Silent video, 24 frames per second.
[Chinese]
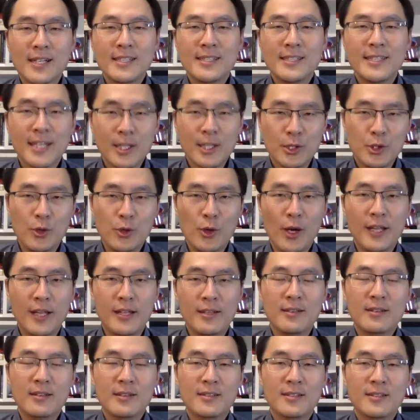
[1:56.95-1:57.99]
这个
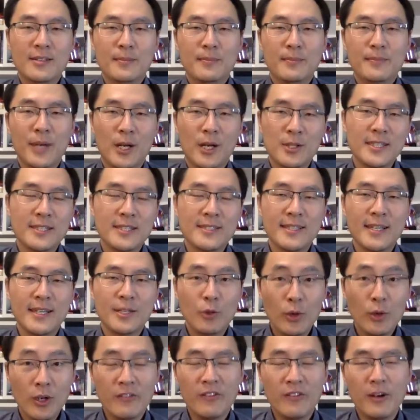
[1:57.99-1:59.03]
权呢，表现在
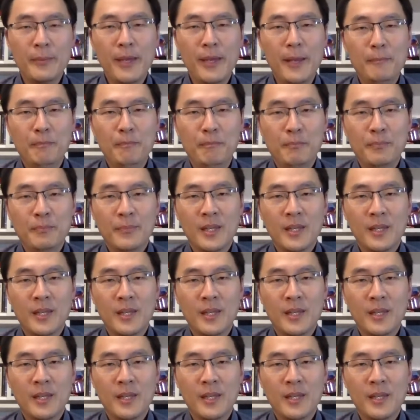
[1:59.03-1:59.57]
多个方面，